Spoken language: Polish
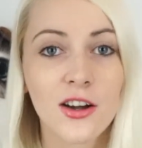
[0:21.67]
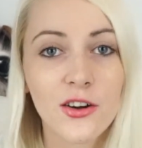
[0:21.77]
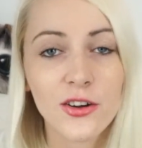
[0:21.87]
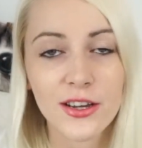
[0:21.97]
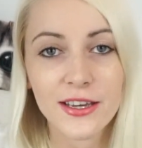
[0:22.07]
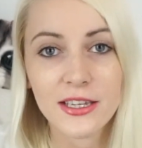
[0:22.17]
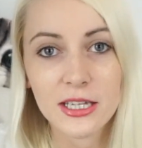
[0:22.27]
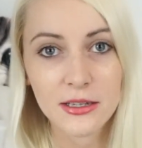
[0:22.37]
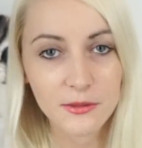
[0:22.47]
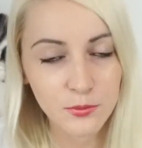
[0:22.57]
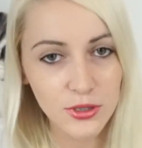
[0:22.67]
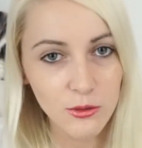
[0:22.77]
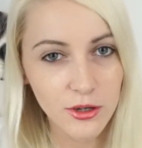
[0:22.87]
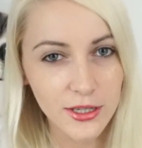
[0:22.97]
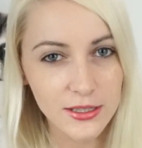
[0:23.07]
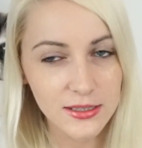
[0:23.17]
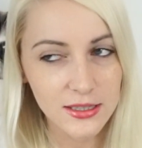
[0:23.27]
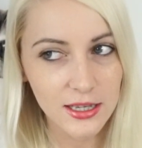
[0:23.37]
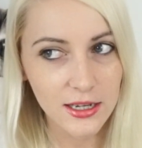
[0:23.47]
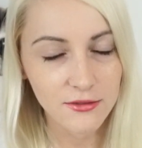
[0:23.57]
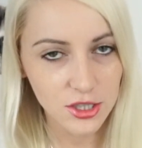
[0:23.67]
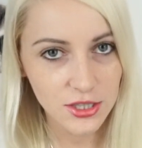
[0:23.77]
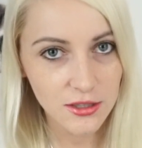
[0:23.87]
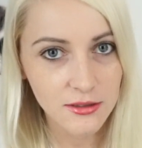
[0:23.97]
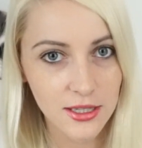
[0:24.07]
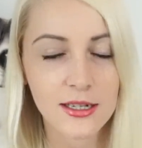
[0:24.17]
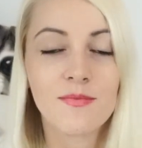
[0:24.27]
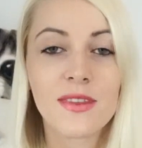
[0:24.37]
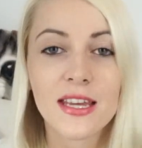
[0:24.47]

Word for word: Ok, i pudełko jest na wrzesień, tak?